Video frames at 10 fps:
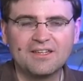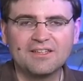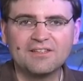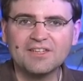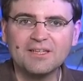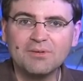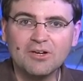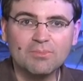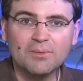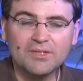Das geht mir
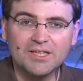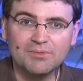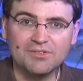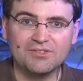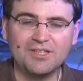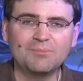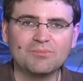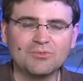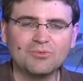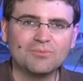auch bei
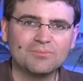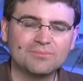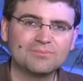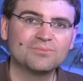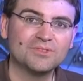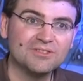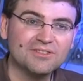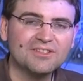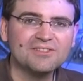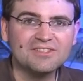Betriebssystemen so. Das
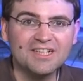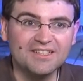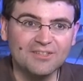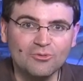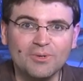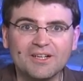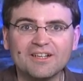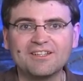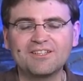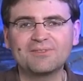ist jetzt ein harter
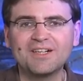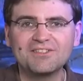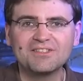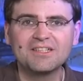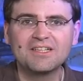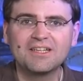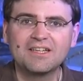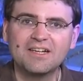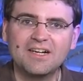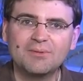Übergang, ich weiß,
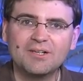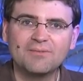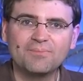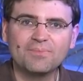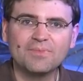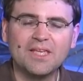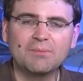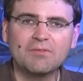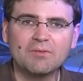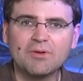aber
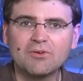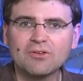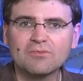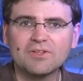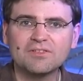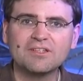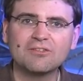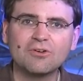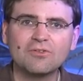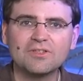immer wenn mal irgendwas nicht
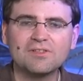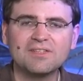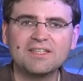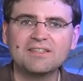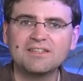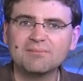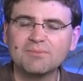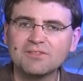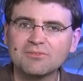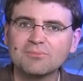läuft, dann sehne ich
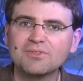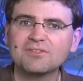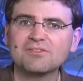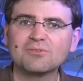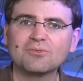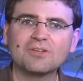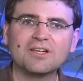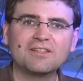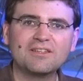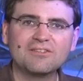mich so ein bisschen zurück
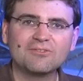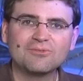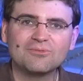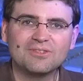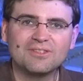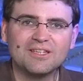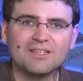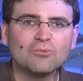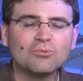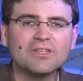an die, nach
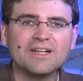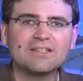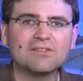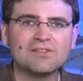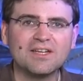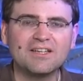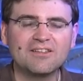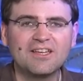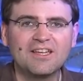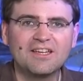der guten alten
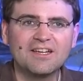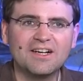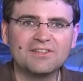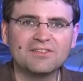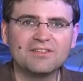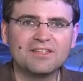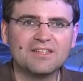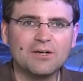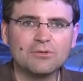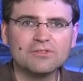Zeit, als es nicht
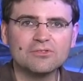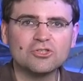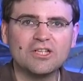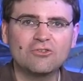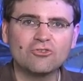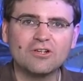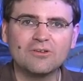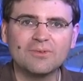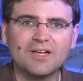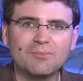tausend
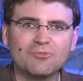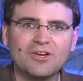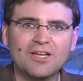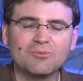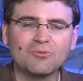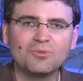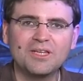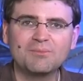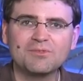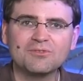Stellschrauben gab für ein
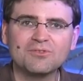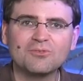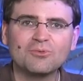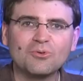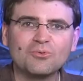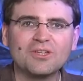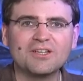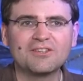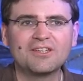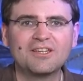Problem, sondern nur
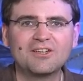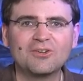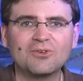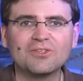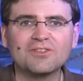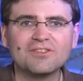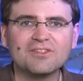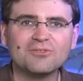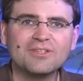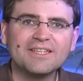hundert. Und das ist
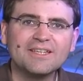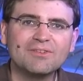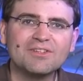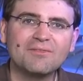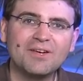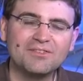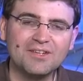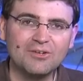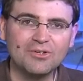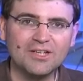natürlich in gewisser
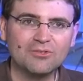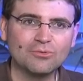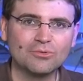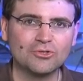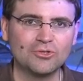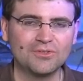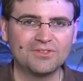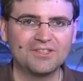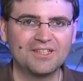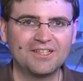Weise auch ein
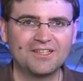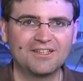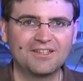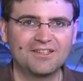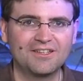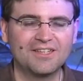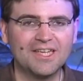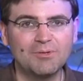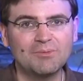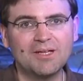Trugschluss. Ich
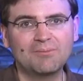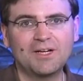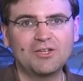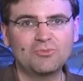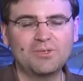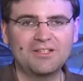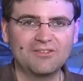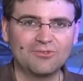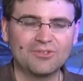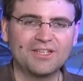gebe Ihnen mal ein Beispiel,
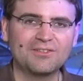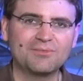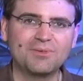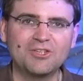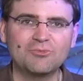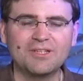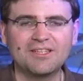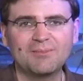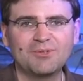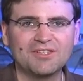ein konkretes Beispiel,
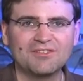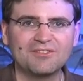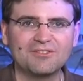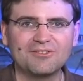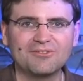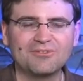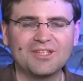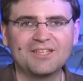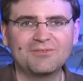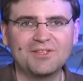an dem ich das äh,
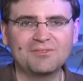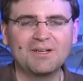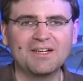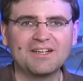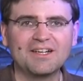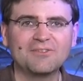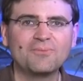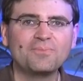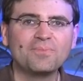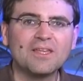vielleicht festmachen kann.
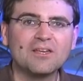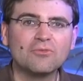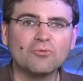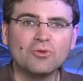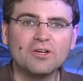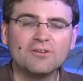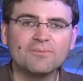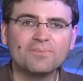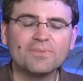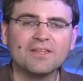Früher
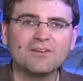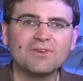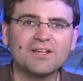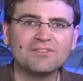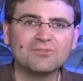war es